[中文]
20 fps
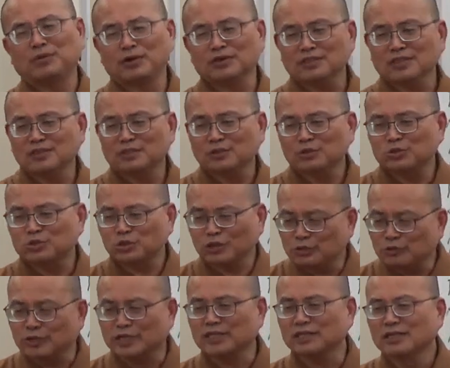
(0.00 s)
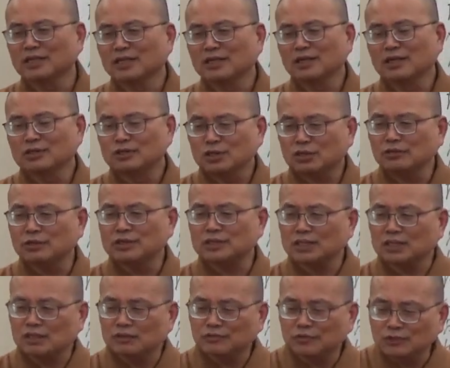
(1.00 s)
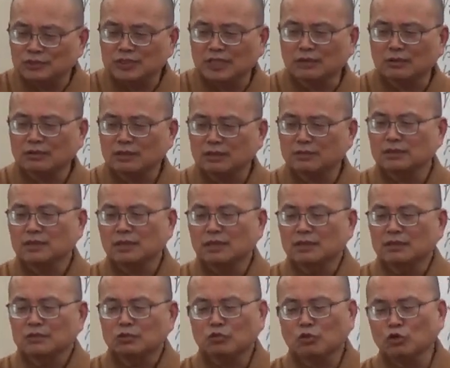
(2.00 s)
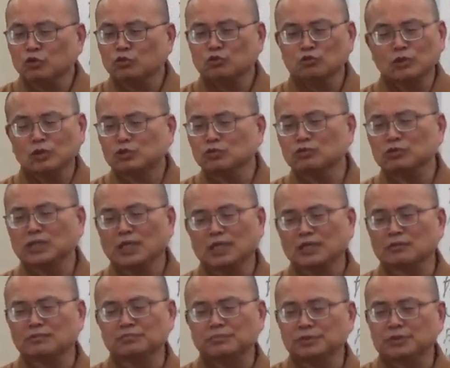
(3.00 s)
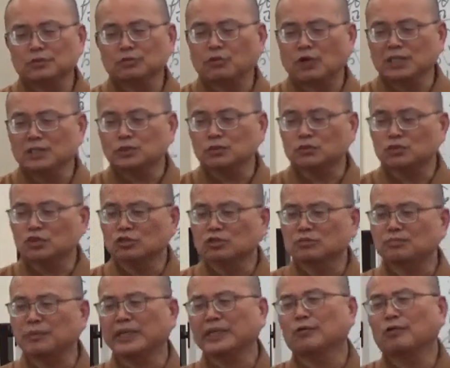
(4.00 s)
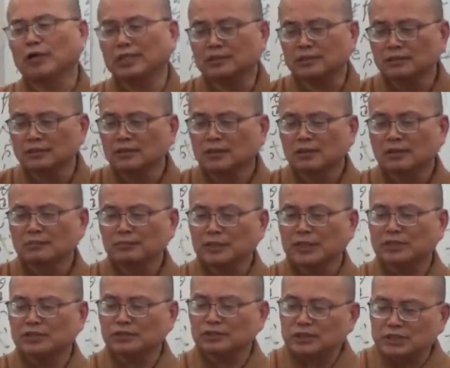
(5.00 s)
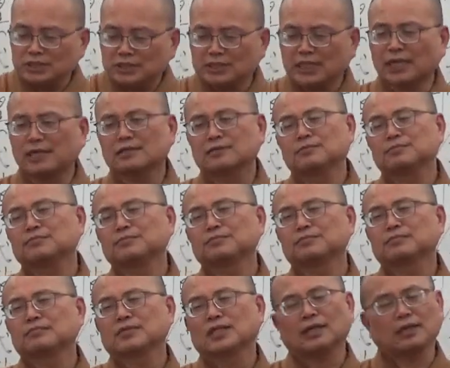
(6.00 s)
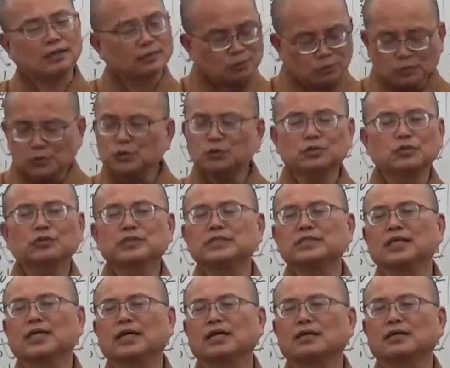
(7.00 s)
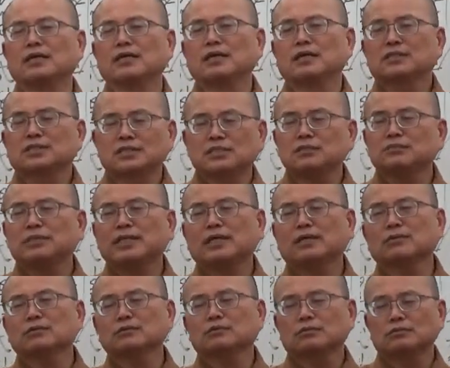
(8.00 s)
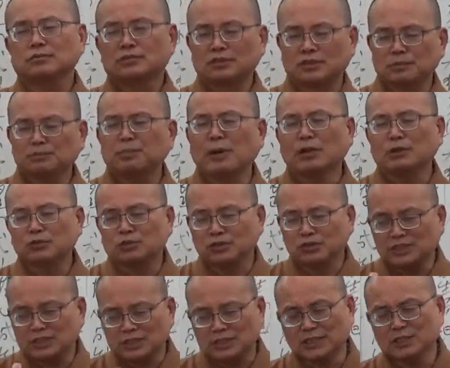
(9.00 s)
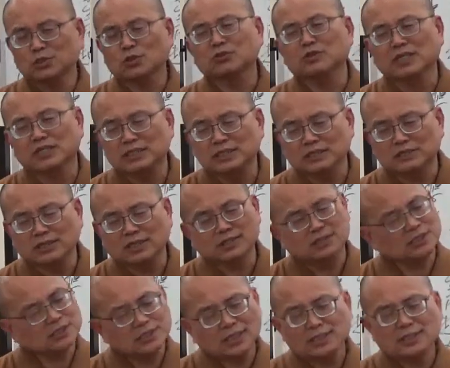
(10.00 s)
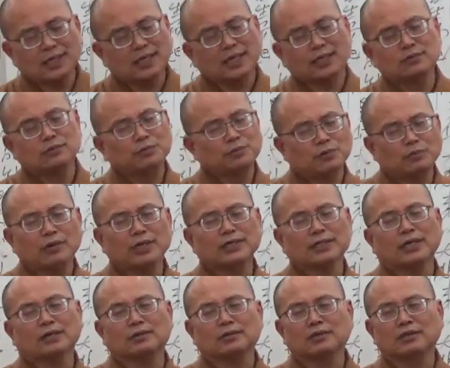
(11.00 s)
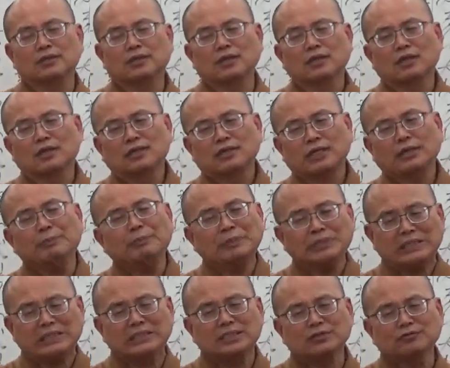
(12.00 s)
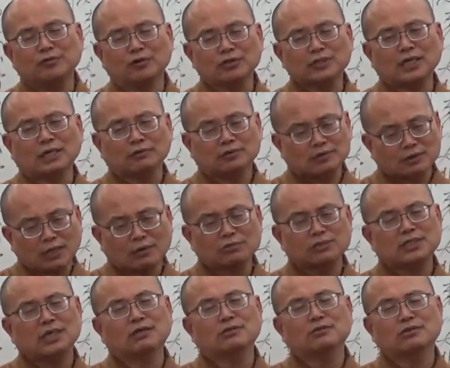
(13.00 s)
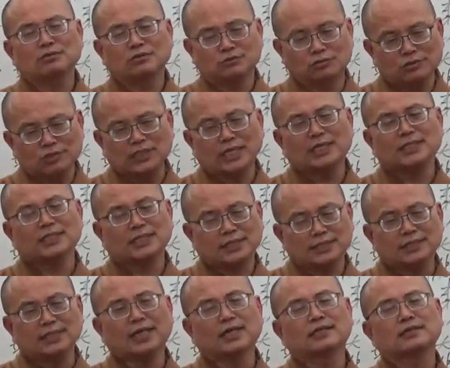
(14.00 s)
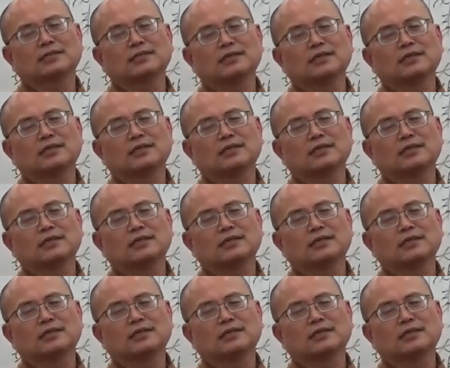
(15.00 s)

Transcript: 毛泽东摧毁、摧毁整个佛教，那多数的出家人不是还俗就是被关，不然就自杀，啊，多数都是这样。寺庙只保存几个重点寺院，其他大概都破坏掉。那不只是佛教，道教、儒家也一样，